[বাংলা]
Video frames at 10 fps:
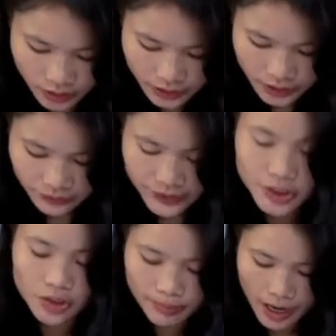
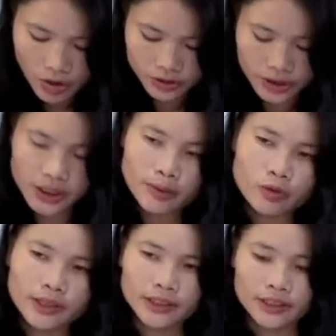ডিপ্রেশন বা হতাশা
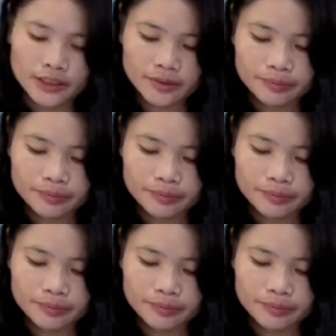বলে থাকি